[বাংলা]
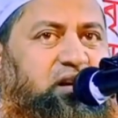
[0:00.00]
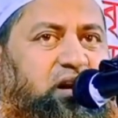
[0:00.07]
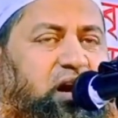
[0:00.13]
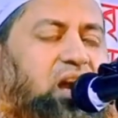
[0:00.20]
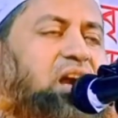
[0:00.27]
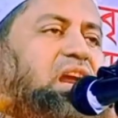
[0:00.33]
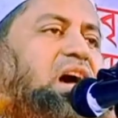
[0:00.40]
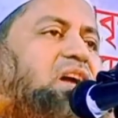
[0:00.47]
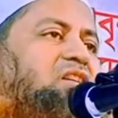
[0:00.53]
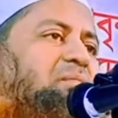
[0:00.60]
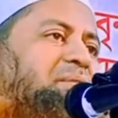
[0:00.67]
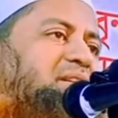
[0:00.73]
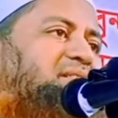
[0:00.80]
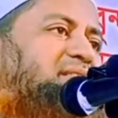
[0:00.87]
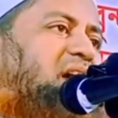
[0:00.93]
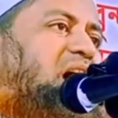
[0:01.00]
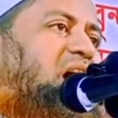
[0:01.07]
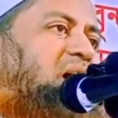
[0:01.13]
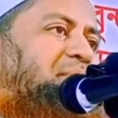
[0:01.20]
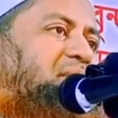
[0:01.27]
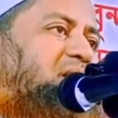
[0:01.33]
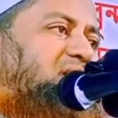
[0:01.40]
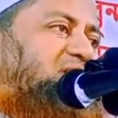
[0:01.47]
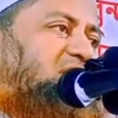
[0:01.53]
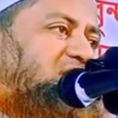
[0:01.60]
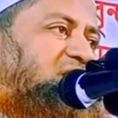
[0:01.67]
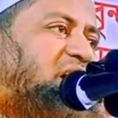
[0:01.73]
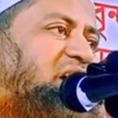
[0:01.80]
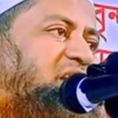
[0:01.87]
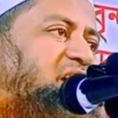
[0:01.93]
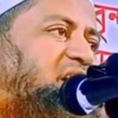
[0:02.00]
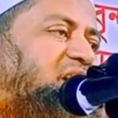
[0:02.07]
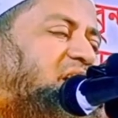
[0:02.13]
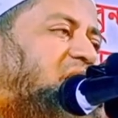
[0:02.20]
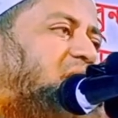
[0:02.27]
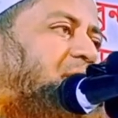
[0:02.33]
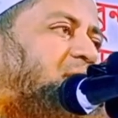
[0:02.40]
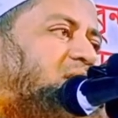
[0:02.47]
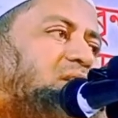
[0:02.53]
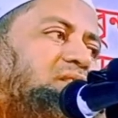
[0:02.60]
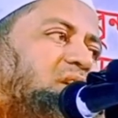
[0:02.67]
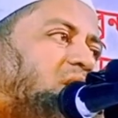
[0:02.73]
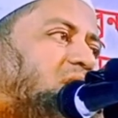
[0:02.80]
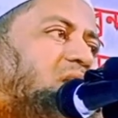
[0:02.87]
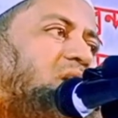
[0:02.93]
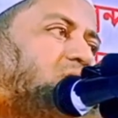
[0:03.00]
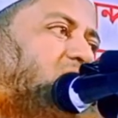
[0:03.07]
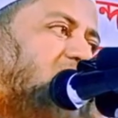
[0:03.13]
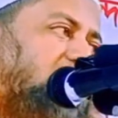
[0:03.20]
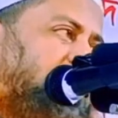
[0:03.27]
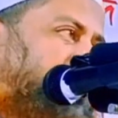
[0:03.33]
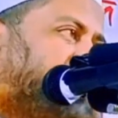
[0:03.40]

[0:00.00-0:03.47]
আল্লাহর নবীর সাহাবি হজরত দাহিয়া কেলবি রদি আল্লাহ আন